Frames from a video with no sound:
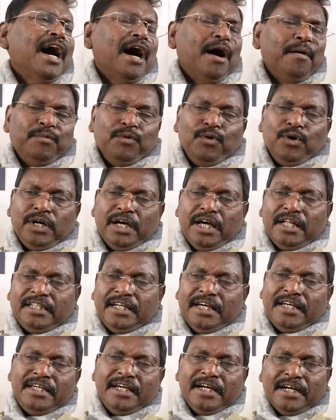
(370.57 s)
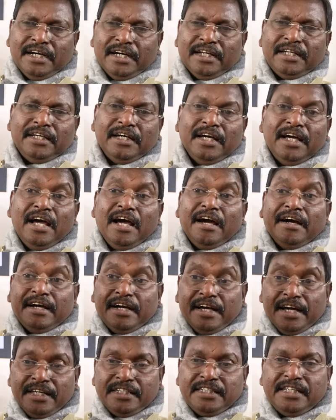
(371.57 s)
अब वो कहते हैं ये करिए
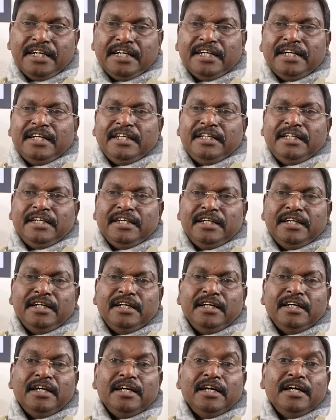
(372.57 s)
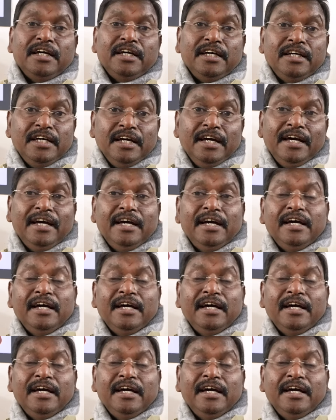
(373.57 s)
कैसे करिए ये